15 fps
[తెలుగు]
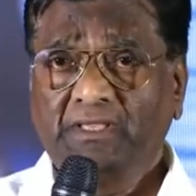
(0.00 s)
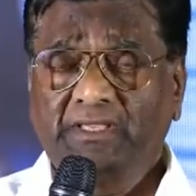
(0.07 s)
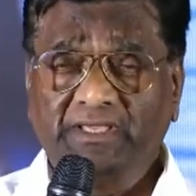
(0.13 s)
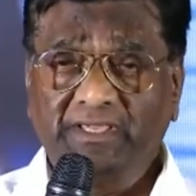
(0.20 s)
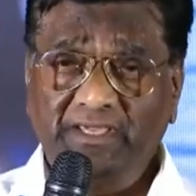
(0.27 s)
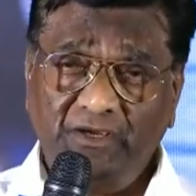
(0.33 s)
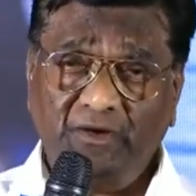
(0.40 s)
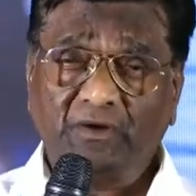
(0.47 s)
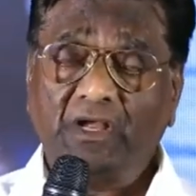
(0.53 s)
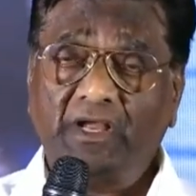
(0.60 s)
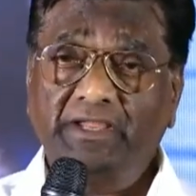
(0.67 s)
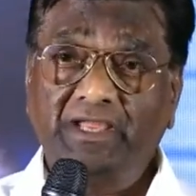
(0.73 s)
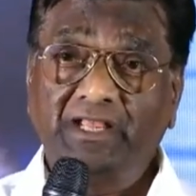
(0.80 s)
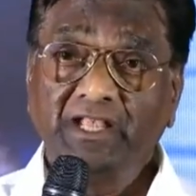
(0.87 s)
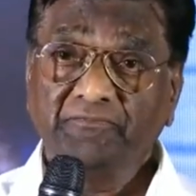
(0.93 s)
ఈ యొక్క
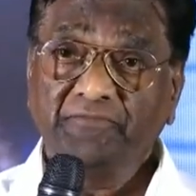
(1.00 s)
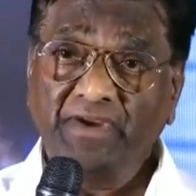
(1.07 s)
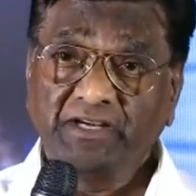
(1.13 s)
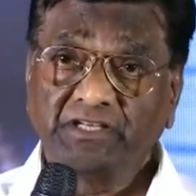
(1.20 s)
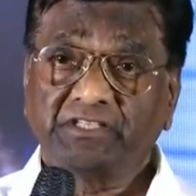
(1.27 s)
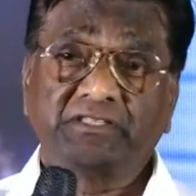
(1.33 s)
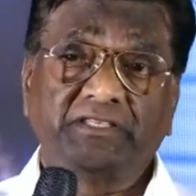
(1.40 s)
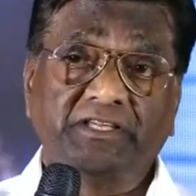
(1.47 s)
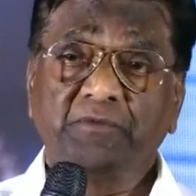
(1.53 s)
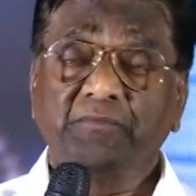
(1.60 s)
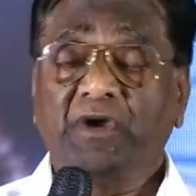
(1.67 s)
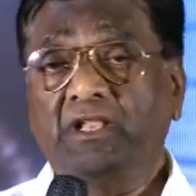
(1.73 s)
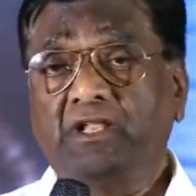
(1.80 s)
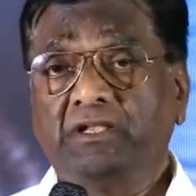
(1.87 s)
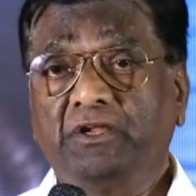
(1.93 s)
ఎలిఫెంట్స్
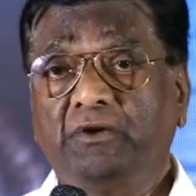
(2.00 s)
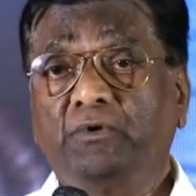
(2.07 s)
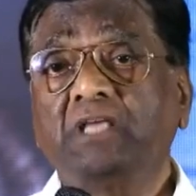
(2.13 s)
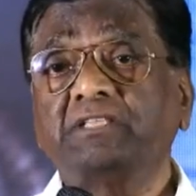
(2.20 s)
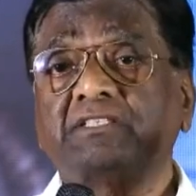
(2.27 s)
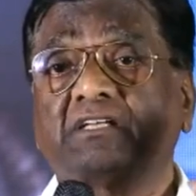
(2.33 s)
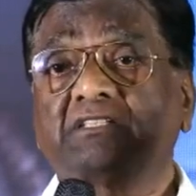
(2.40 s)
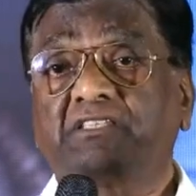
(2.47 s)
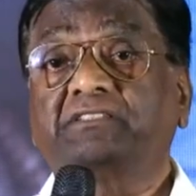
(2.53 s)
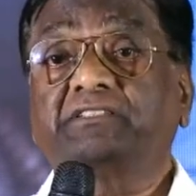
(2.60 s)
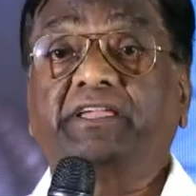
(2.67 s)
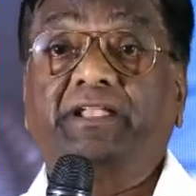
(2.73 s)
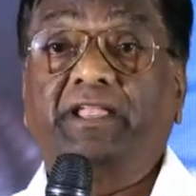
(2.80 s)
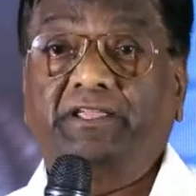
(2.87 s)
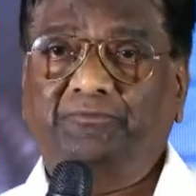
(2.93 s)
సినిమాలన్నీ కూడా సక్సెస్
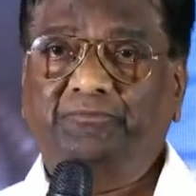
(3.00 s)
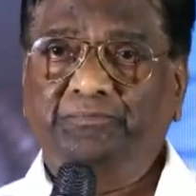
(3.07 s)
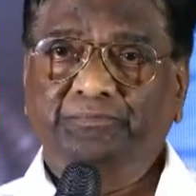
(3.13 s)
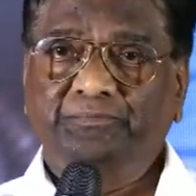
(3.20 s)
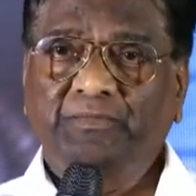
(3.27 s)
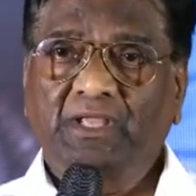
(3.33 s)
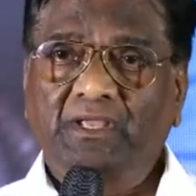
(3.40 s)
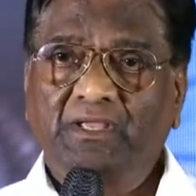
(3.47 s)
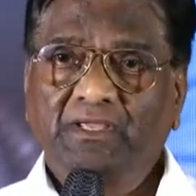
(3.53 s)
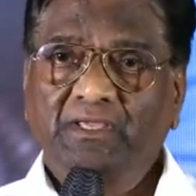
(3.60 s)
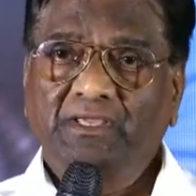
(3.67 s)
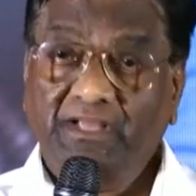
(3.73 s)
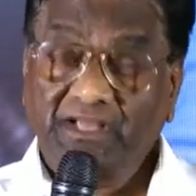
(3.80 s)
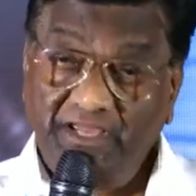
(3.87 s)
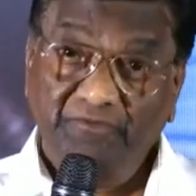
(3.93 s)
అయినాయి
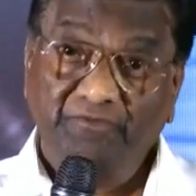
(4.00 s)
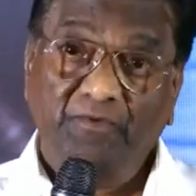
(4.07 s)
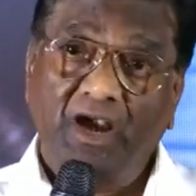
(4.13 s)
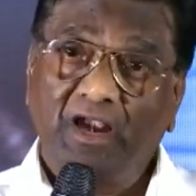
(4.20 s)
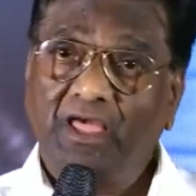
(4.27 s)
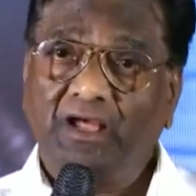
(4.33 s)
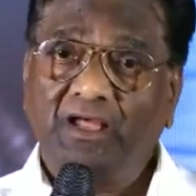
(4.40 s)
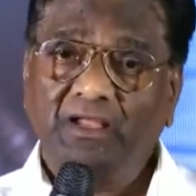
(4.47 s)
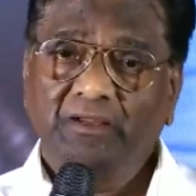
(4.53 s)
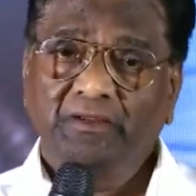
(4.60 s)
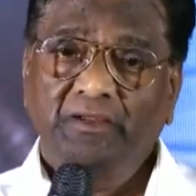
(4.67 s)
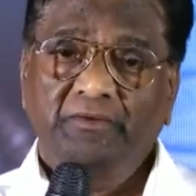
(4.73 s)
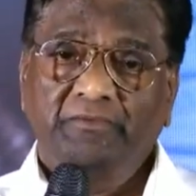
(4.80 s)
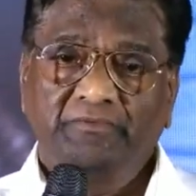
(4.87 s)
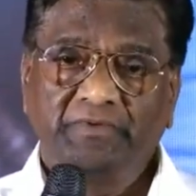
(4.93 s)
ఇక ఇవాళ
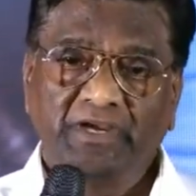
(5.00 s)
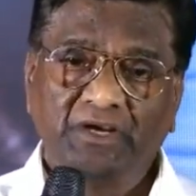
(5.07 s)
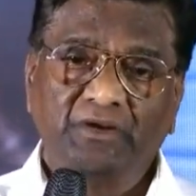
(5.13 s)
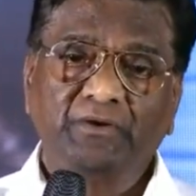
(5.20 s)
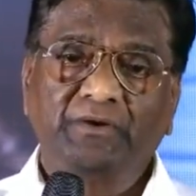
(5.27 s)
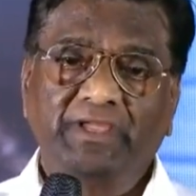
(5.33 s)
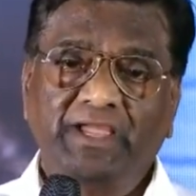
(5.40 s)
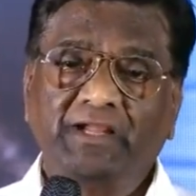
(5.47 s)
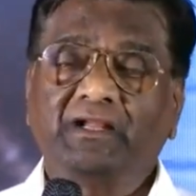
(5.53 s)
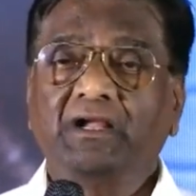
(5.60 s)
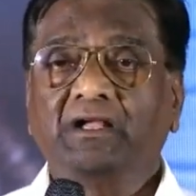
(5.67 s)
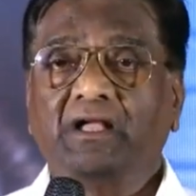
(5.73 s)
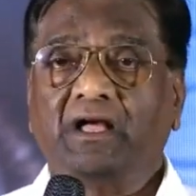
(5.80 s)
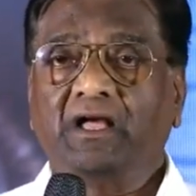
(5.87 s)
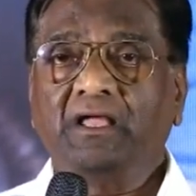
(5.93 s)
వీళ్ళు
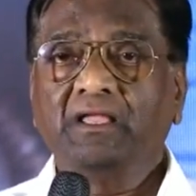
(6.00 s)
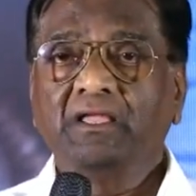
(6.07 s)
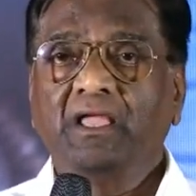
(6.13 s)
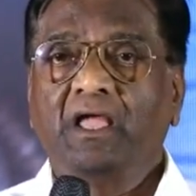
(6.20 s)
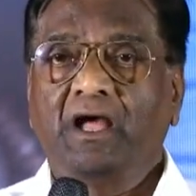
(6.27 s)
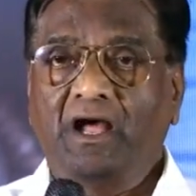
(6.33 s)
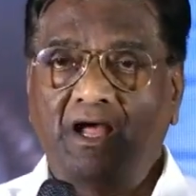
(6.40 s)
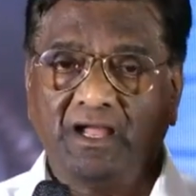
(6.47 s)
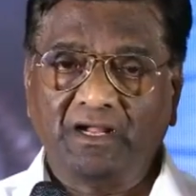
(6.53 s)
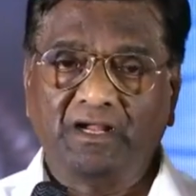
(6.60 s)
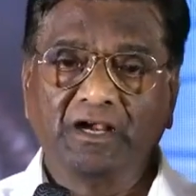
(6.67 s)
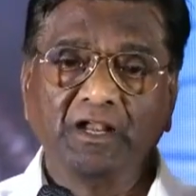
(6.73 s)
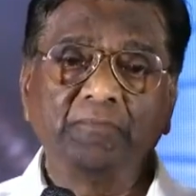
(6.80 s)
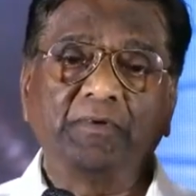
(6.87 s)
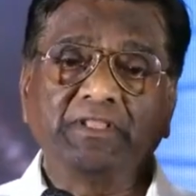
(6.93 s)
ఏకంగా ఆ
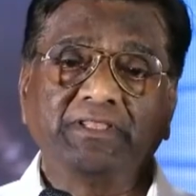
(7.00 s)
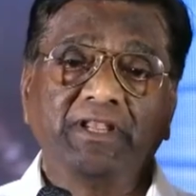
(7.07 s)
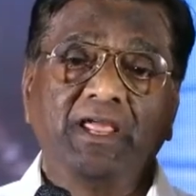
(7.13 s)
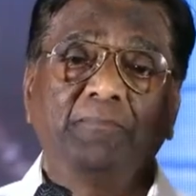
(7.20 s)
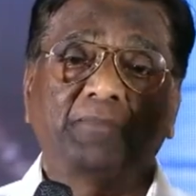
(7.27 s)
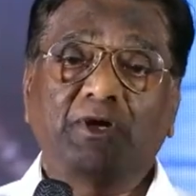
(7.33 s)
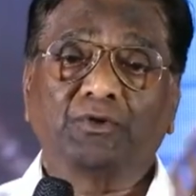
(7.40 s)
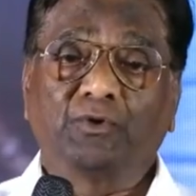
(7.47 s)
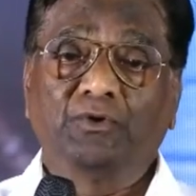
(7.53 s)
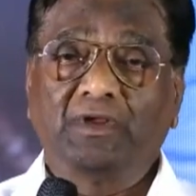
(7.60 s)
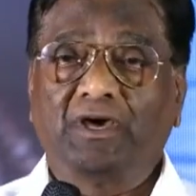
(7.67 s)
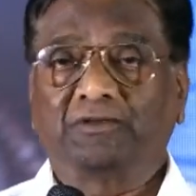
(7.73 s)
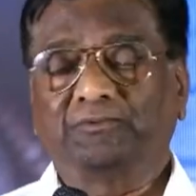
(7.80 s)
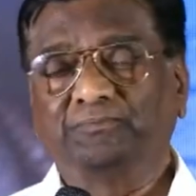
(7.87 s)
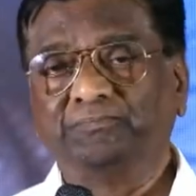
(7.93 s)
గణపతినే
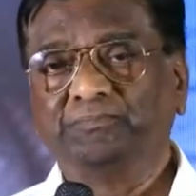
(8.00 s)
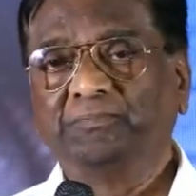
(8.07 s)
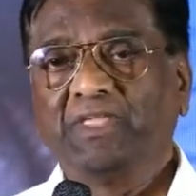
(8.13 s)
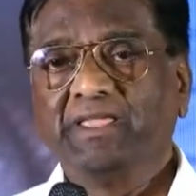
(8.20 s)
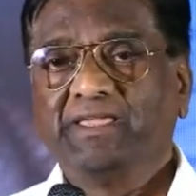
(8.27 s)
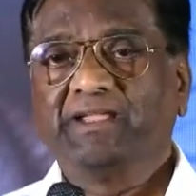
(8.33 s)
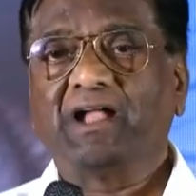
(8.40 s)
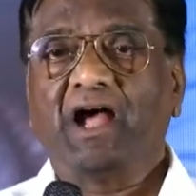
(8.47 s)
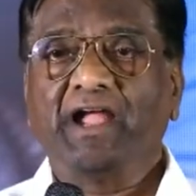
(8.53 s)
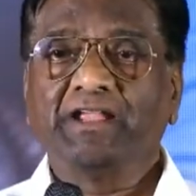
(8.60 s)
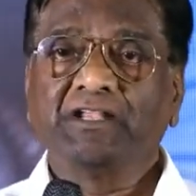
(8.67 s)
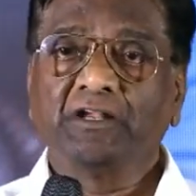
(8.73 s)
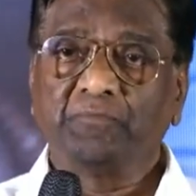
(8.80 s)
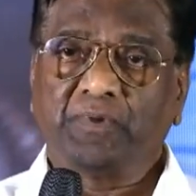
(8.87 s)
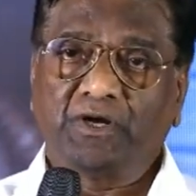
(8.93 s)
పట్టుకున్నారు ఇక
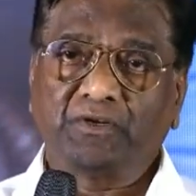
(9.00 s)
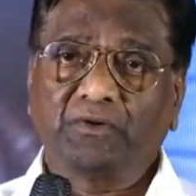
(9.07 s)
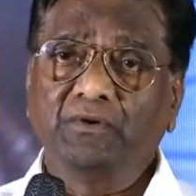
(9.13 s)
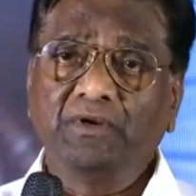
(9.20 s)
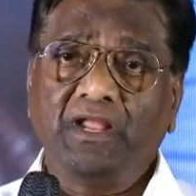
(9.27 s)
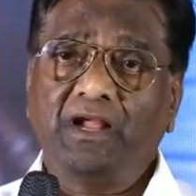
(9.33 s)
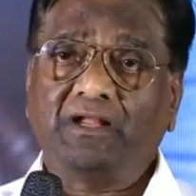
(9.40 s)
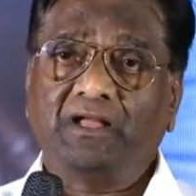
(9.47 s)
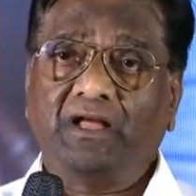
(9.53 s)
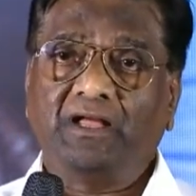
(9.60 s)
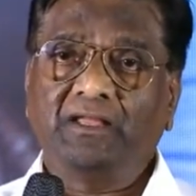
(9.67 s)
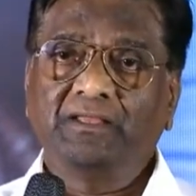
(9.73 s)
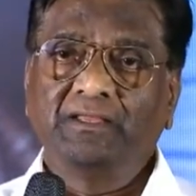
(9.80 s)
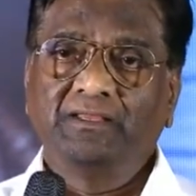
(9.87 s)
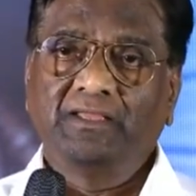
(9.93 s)
ఆయనను పట్టుకున్నాక
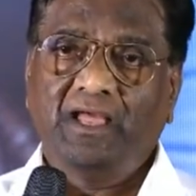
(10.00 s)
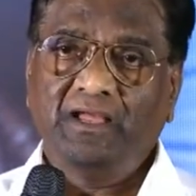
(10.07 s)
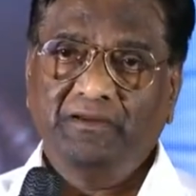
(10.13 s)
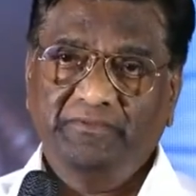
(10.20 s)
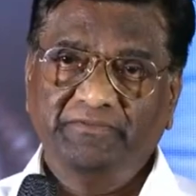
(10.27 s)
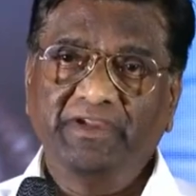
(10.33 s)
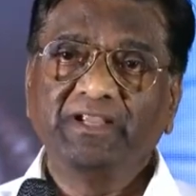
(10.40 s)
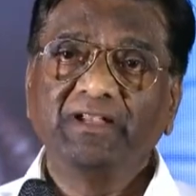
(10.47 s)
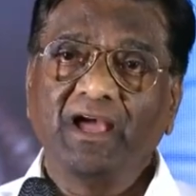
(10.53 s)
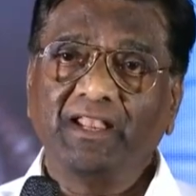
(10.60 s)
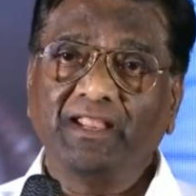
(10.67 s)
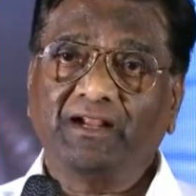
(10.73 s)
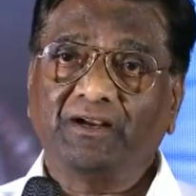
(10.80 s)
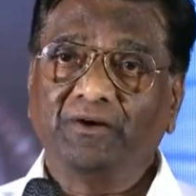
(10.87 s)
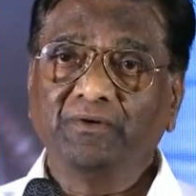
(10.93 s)
విఘ్నాలు
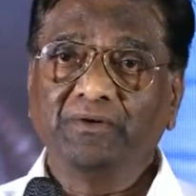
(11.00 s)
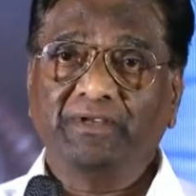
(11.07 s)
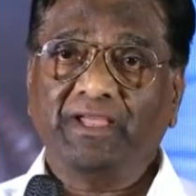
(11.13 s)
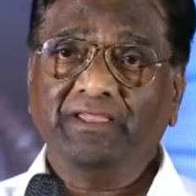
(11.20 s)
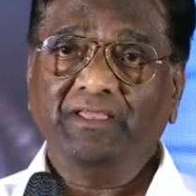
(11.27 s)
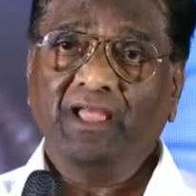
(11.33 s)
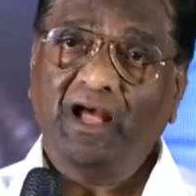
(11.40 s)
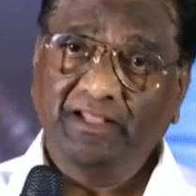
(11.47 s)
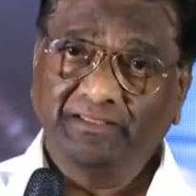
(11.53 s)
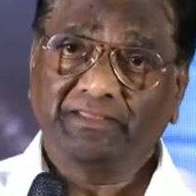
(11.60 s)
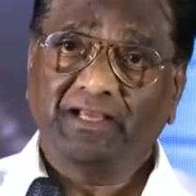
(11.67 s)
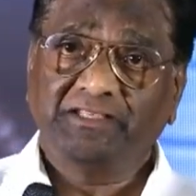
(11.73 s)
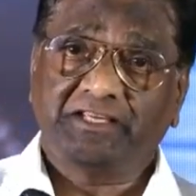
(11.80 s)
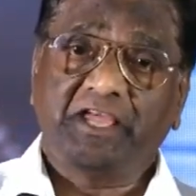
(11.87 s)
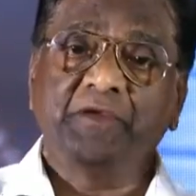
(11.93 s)
ఎక్కడుంటాయి అంతా
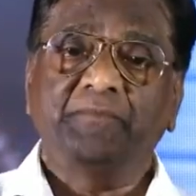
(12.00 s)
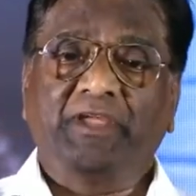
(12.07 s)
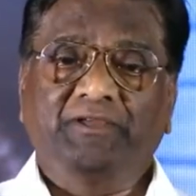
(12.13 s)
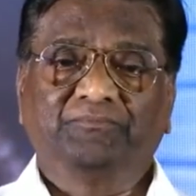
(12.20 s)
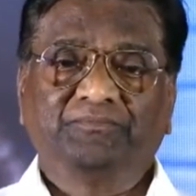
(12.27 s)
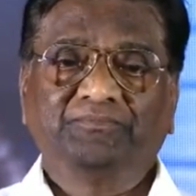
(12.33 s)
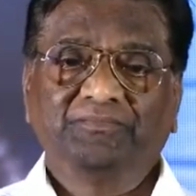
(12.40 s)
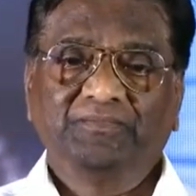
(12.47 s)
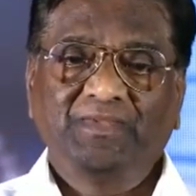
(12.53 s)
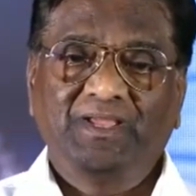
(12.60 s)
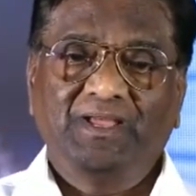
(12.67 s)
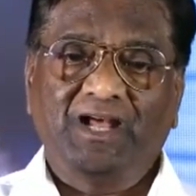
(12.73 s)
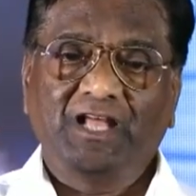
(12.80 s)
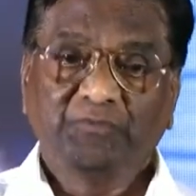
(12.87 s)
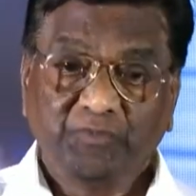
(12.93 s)
జయమే
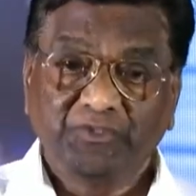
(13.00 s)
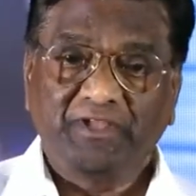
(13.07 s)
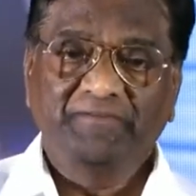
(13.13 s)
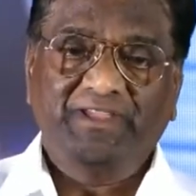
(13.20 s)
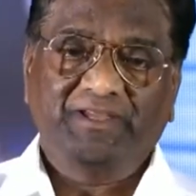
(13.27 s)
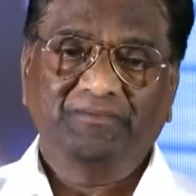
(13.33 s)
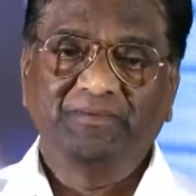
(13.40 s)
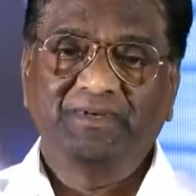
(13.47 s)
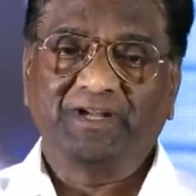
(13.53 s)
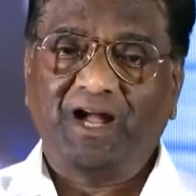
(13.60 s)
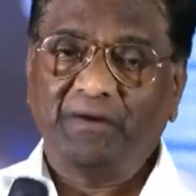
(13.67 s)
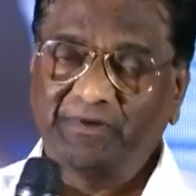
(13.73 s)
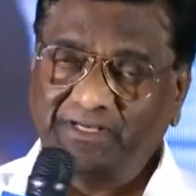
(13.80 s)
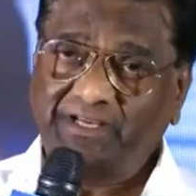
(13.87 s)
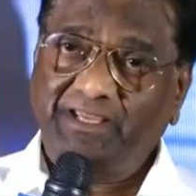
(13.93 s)
అద్భుతమే
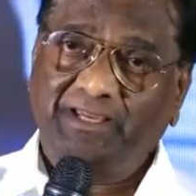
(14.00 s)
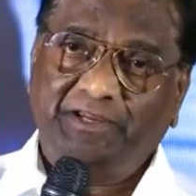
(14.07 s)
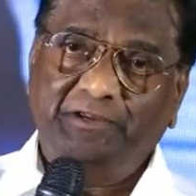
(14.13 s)
కాబట్టి